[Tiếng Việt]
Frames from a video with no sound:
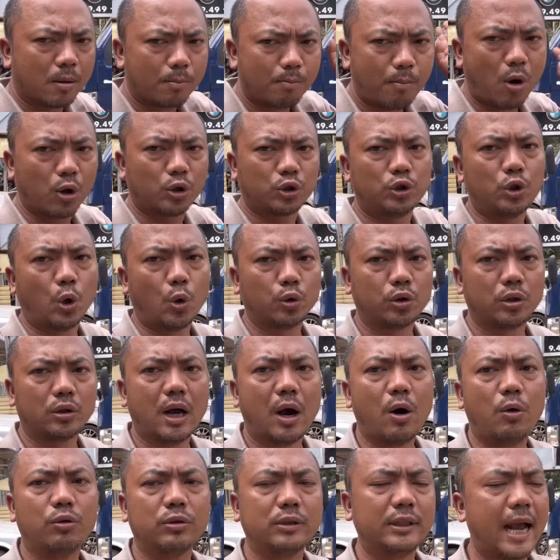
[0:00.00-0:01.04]
một chủ từ
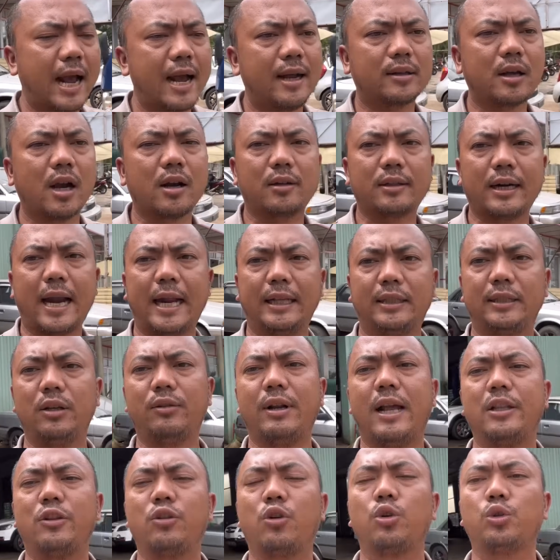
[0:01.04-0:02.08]
đầu giá cực rẻ siêu
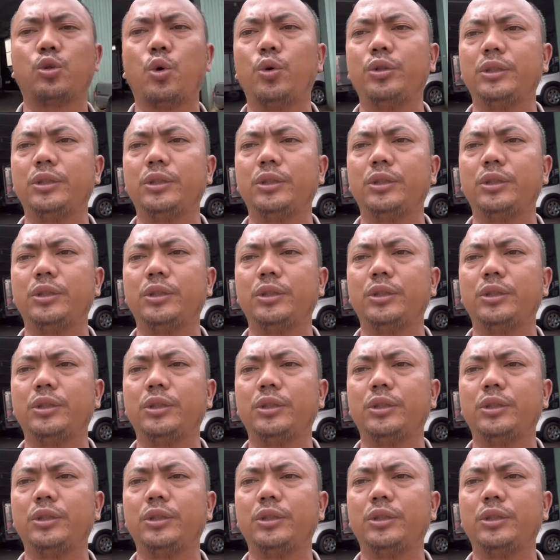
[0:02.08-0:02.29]
rẻ cho cô chú